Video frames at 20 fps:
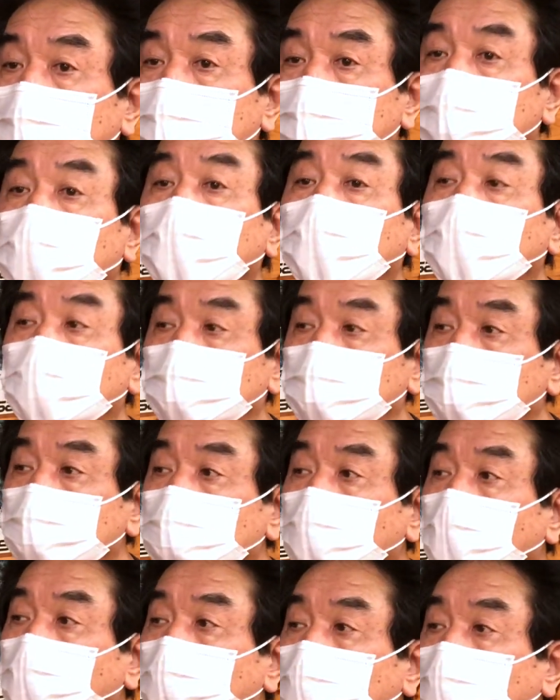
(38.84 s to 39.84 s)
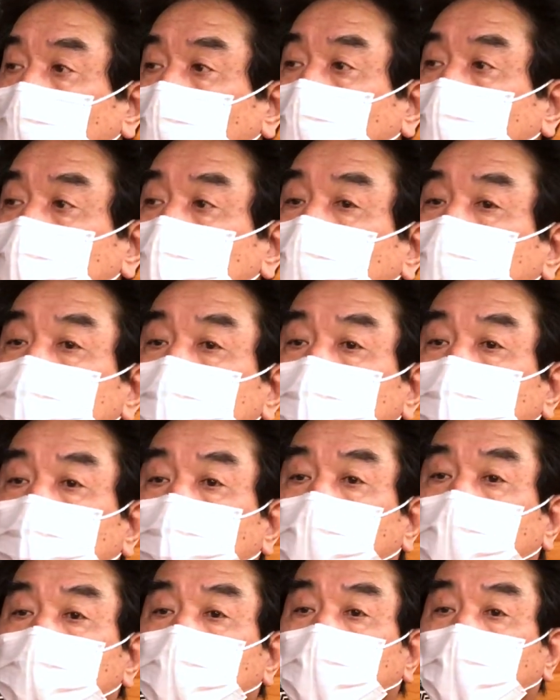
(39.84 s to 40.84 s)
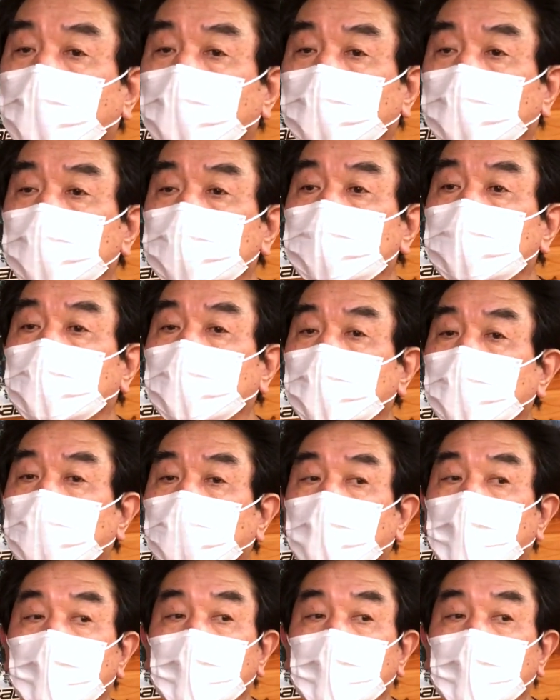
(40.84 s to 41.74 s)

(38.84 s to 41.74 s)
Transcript: 先月9月いっぱいまででしたね。